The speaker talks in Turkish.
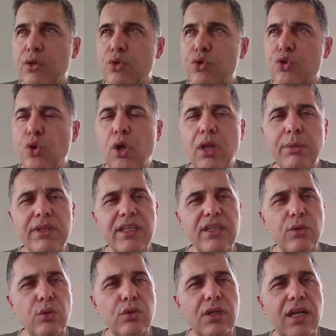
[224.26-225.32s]
şöyle bir
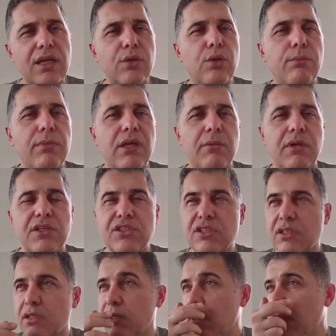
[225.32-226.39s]
dedikodular dönmeye
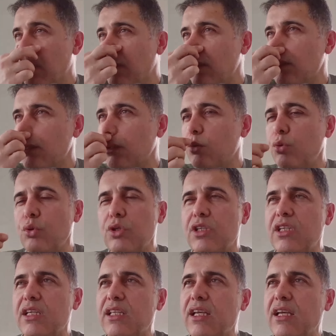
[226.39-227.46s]
başladı. İşte
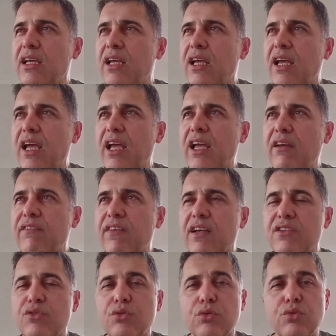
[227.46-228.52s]
Türkiye'de
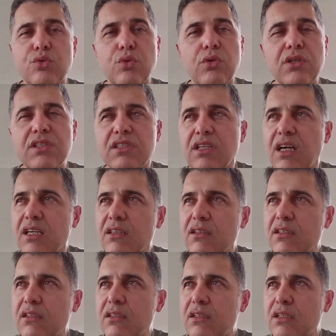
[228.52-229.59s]
enflasyon çok hızlı
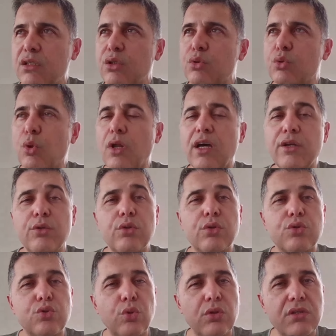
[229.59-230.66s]
arttı, dolar euro
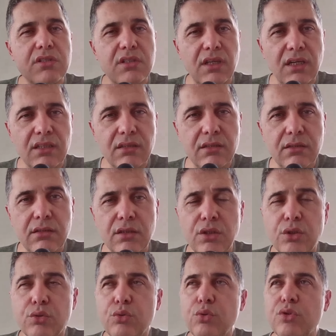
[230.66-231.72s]
çok hızlı arttı.
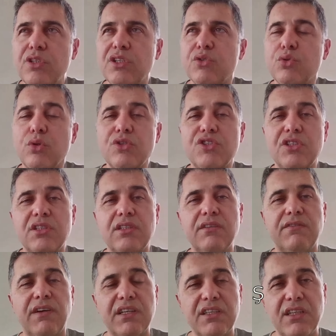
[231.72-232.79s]
Türkiye çok ciddi
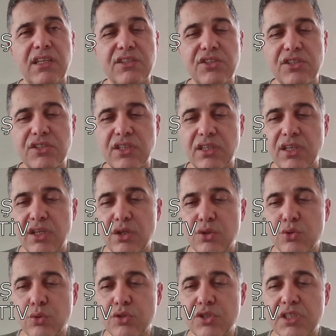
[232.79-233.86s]
fakirleşecek.
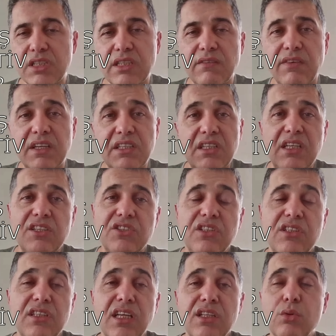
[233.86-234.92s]
Çok ciddi
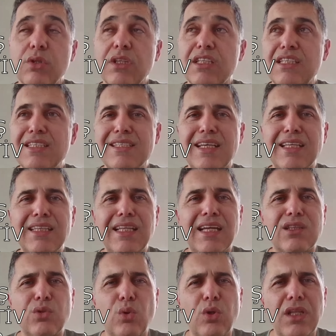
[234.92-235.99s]
fakirleştiğinden dolayı
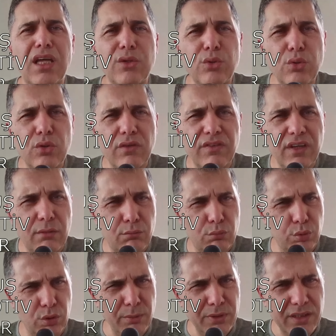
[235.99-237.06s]
insanlar dolar, euro falan
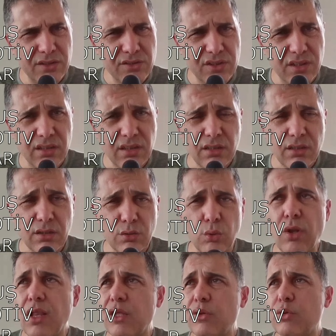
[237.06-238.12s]
bulamayacak.
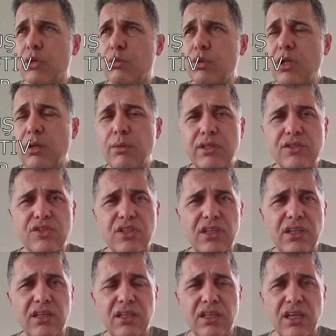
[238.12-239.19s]
Dolar, euro bulamayınca
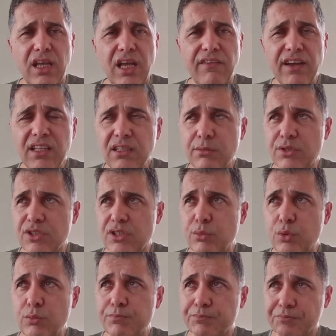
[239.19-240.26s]
da efendim işte
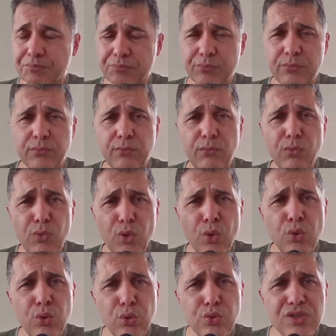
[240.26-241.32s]
bu
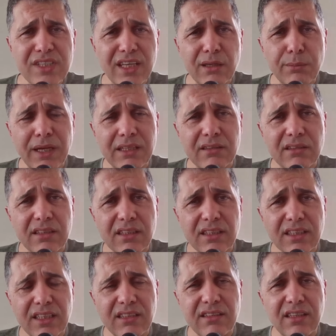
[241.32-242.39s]
lüks segment
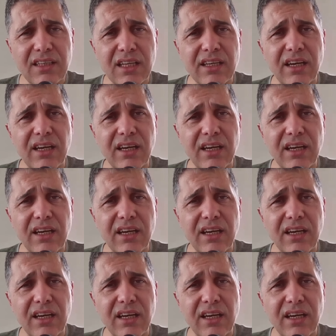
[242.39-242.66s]
getirilen